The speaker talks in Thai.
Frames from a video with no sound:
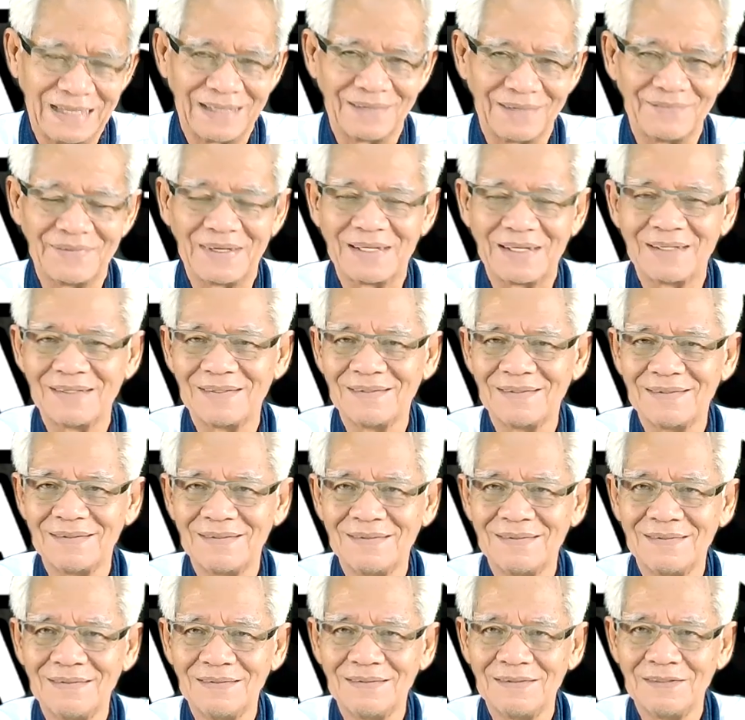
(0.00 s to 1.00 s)
เห็นไหม
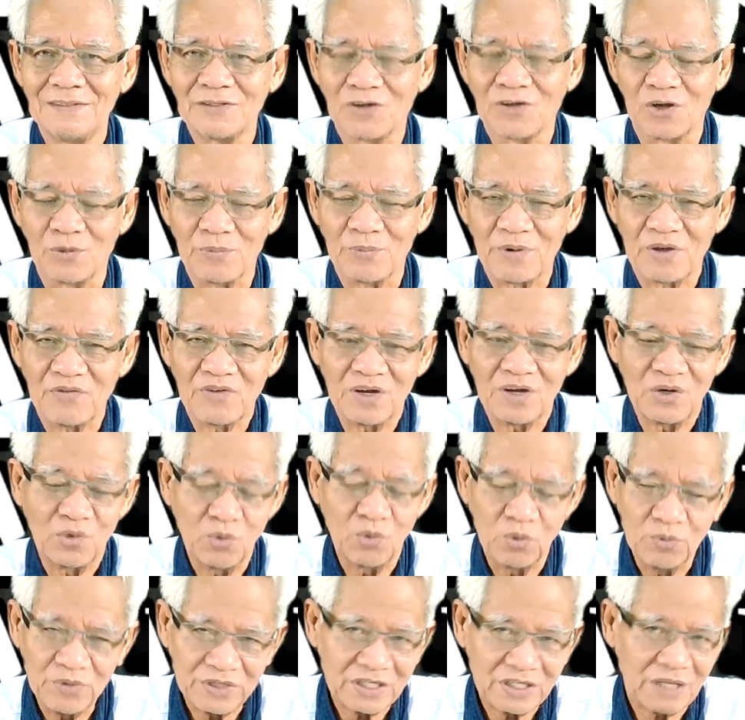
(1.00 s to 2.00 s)
ก็แปลว่า
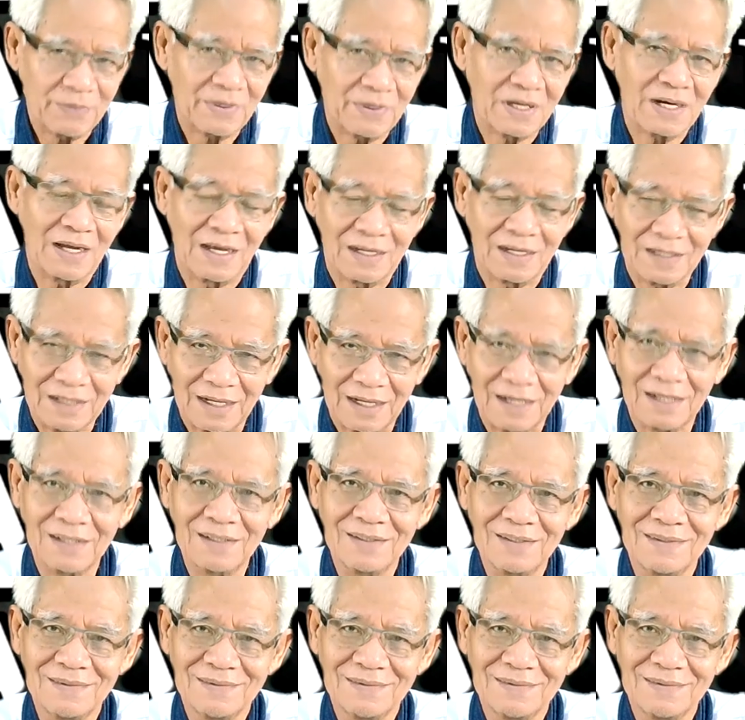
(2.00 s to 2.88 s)
ลุงไม่ใช่พระอรหันต์นะ